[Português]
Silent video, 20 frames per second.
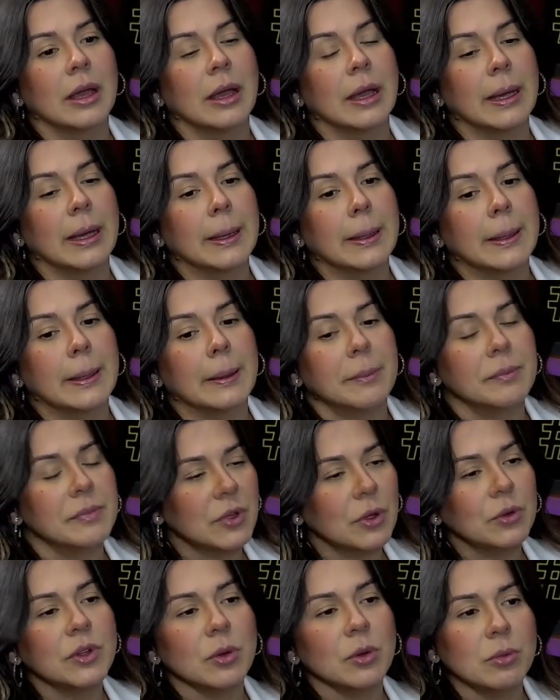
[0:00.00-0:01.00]
É,
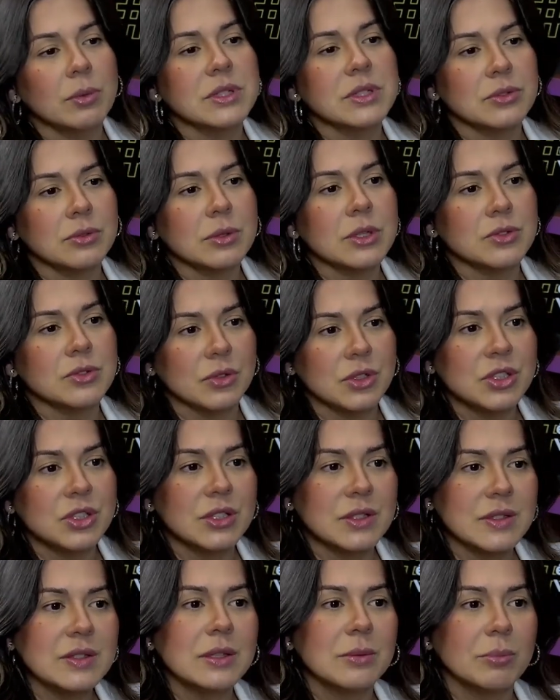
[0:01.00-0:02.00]
então, tem algumas situações
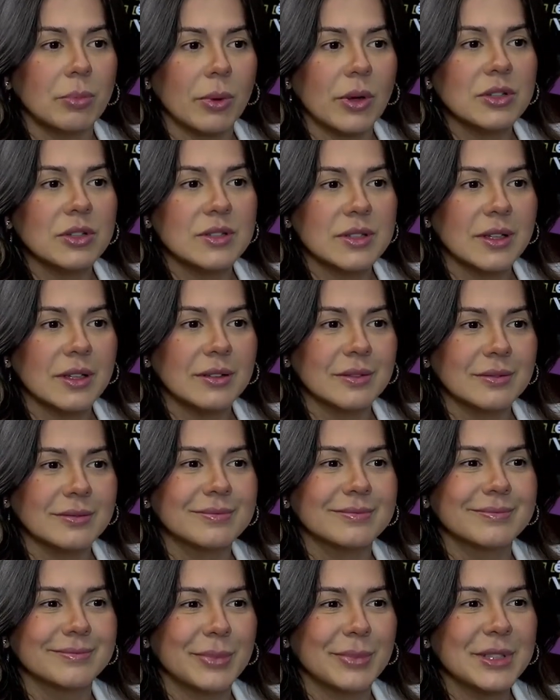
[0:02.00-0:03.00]
que sim, pode ser,
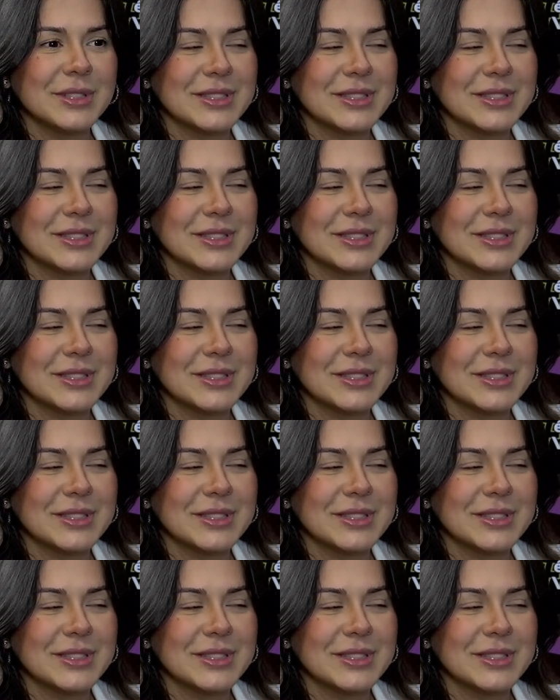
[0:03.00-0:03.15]
pode